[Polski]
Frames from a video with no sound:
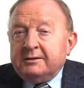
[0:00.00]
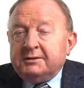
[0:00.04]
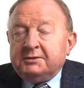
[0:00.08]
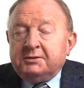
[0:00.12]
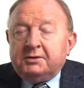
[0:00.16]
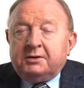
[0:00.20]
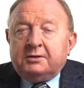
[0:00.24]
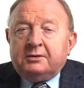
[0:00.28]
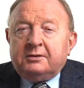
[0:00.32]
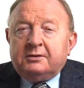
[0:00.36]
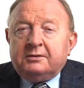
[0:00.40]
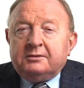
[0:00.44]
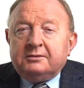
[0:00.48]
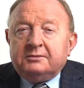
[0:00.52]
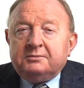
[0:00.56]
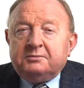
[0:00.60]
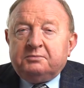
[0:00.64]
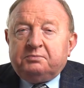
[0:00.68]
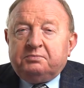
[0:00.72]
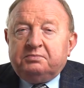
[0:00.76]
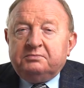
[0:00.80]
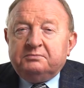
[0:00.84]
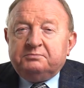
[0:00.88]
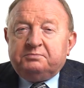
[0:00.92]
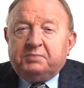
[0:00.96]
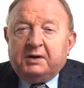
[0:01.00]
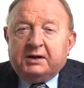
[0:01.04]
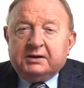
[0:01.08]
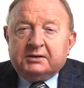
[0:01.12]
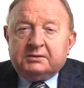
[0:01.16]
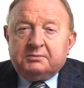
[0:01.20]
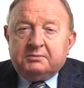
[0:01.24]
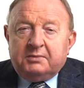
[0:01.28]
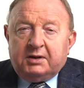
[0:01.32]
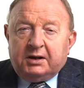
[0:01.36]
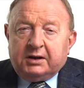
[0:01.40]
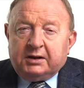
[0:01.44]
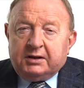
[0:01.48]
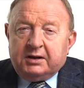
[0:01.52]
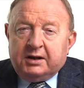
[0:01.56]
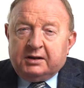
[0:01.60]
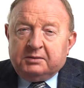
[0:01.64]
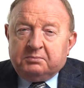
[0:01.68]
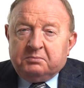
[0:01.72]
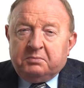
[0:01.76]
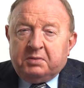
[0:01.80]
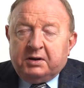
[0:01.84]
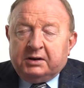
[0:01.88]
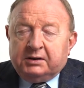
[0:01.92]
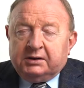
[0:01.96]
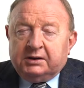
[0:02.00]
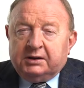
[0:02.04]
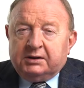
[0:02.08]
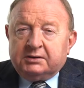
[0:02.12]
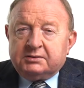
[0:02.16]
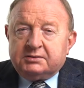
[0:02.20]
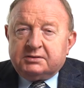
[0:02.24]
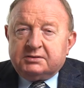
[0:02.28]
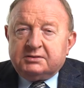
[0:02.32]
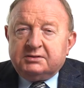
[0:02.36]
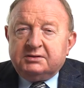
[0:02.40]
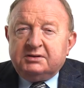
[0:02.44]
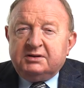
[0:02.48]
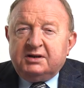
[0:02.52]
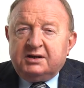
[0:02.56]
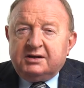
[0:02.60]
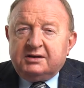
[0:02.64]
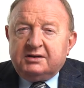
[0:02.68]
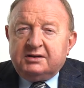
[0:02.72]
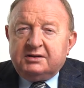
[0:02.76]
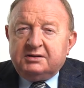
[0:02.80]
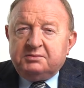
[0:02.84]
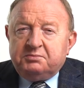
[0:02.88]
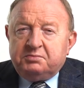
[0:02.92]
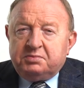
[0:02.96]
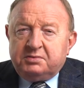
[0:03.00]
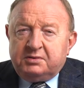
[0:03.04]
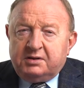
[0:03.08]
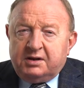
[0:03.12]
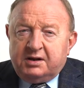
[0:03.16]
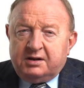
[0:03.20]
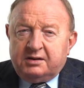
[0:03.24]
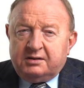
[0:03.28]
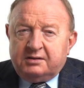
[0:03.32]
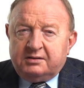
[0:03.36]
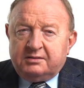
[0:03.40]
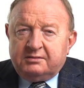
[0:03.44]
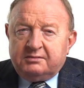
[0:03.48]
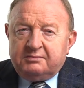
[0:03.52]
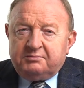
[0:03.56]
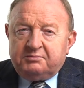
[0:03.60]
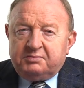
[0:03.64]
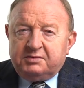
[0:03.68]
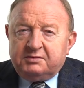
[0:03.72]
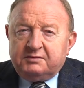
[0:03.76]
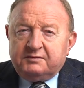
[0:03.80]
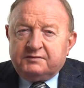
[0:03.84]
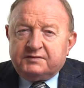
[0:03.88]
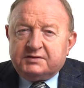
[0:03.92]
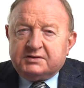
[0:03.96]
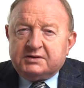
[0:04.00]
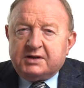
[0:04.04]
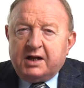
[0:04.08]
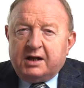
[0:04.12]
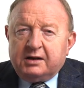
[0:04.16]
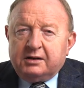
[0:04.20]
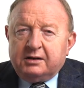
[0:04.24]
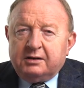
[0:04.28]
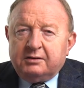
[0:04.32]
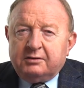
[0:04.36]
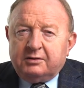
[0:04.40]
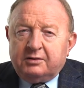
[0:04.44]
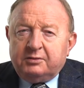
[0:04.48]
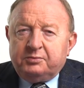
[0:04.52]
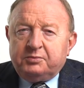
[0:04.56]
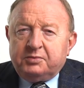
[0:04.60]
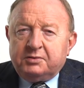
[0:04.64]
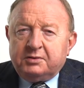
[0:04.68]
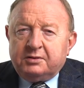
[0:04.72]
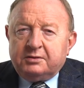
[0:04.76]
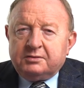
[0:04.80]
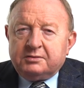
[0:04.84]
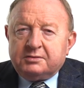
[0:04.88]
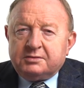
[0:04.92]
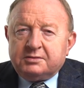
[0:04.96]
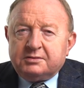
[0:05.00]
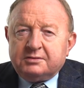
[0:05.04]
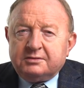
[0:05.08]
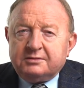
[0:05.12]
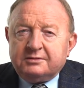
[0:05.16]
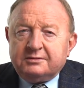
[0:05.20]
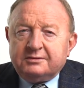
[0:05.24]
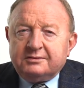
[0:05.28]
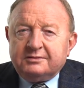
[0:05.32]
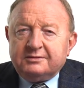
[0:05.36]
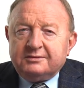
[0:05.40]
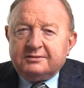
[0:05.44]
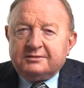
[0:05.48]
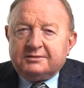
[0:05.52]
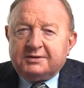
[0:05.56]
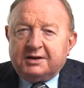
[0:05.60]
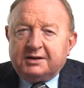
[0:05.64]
no, pan Marian Banaś nigdy by nie był w stanie objąć y,